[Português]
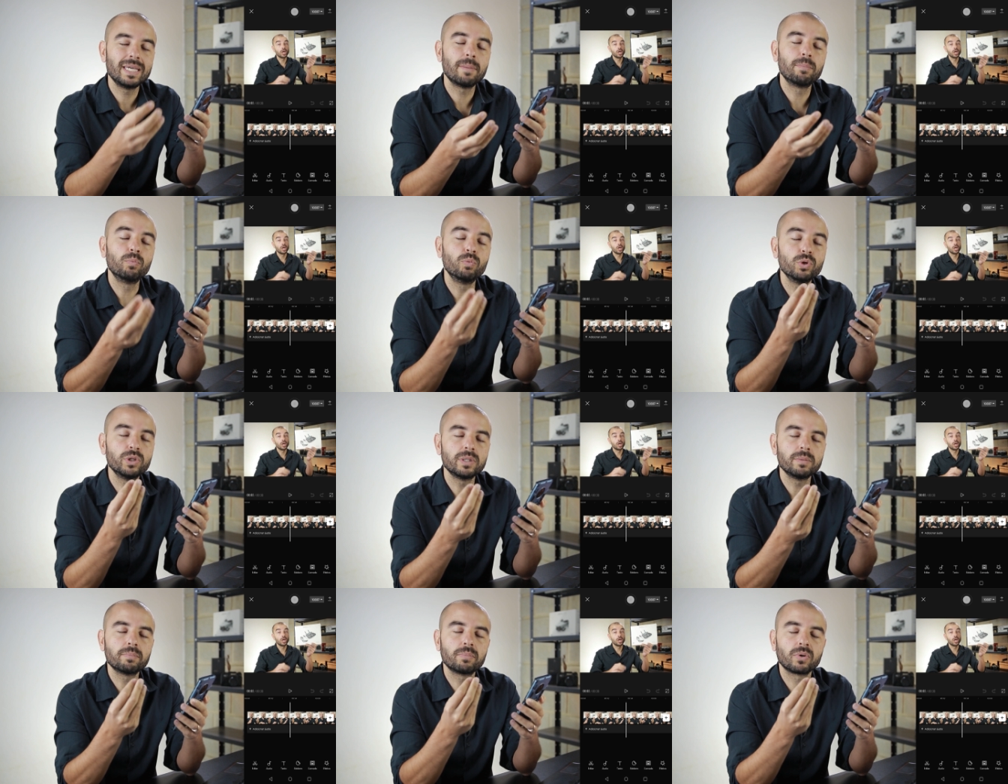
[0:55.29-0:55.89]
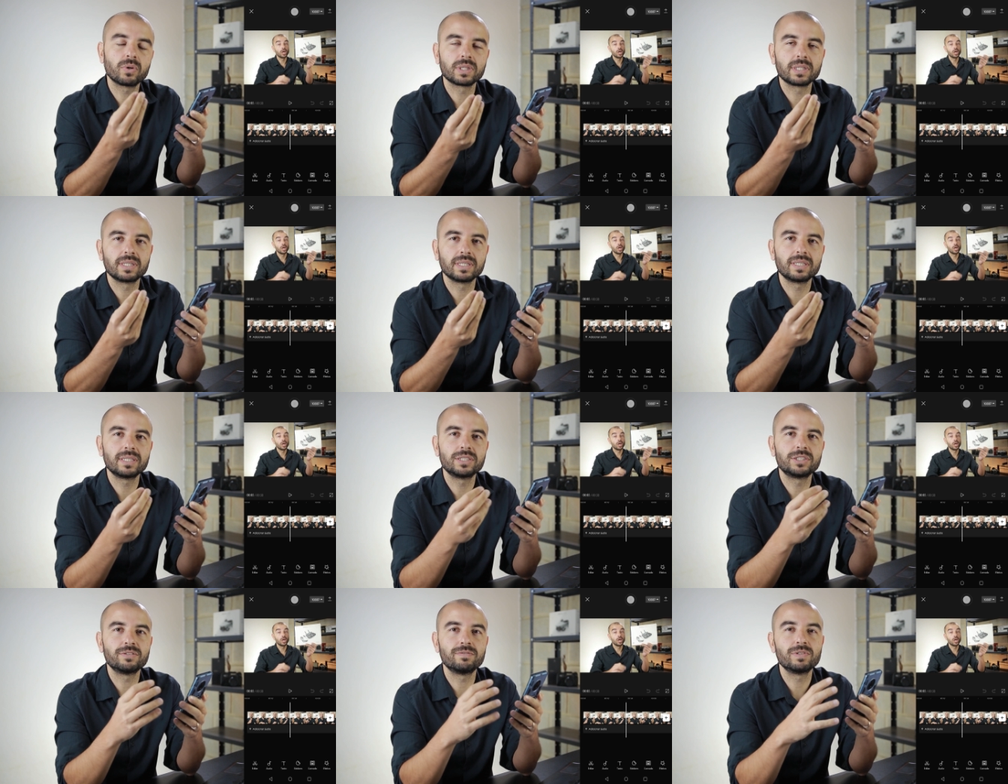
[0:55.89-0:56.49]
E é muito
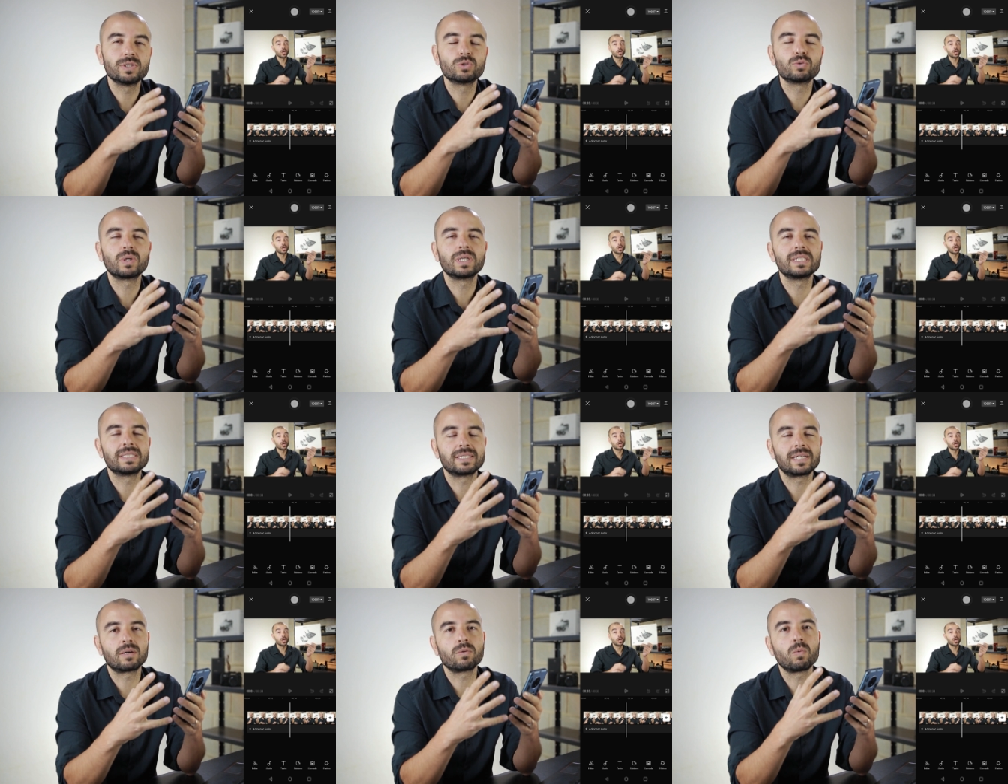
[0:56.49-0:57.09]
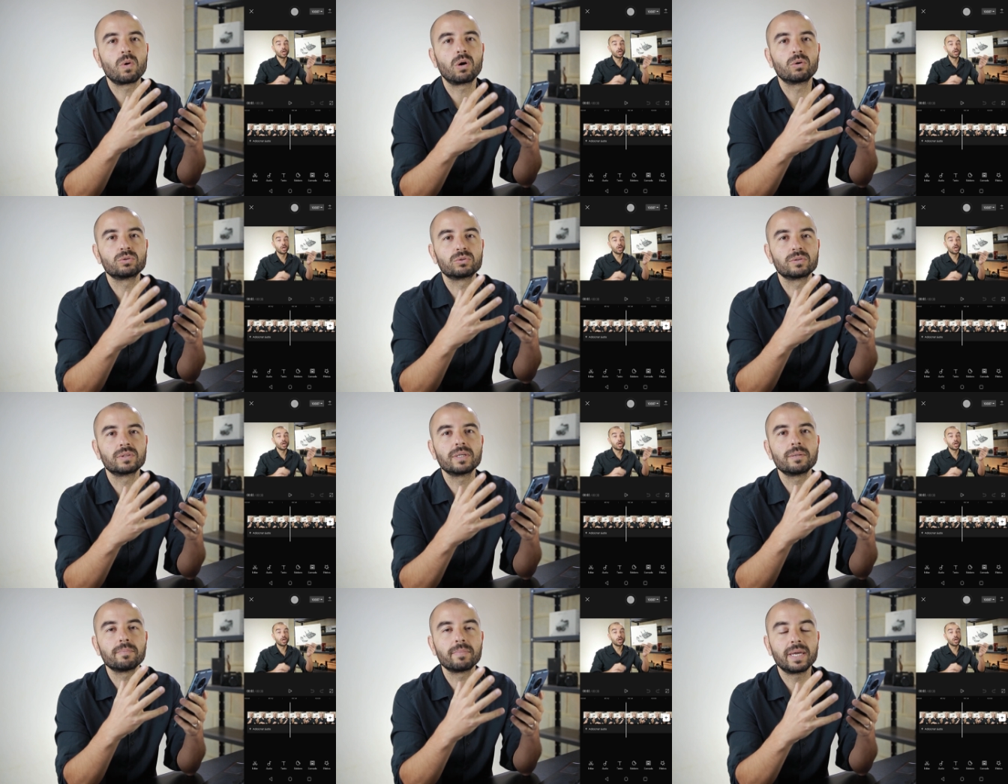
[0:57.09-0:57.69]
importante visualizar o
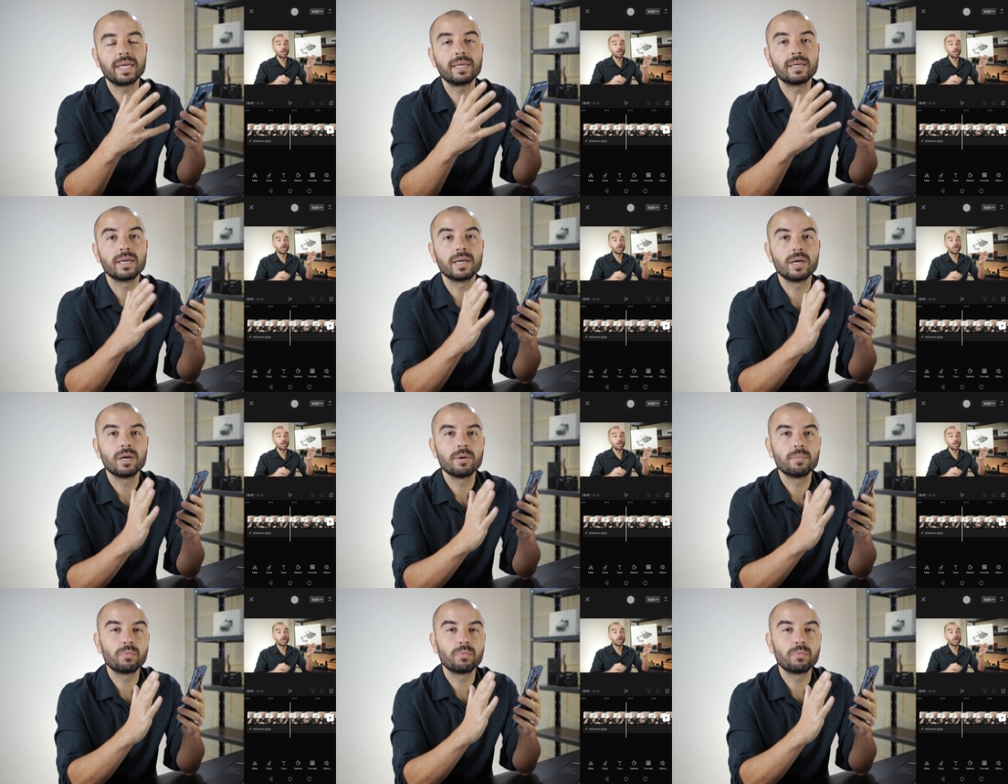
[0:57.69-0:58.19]
áudio também,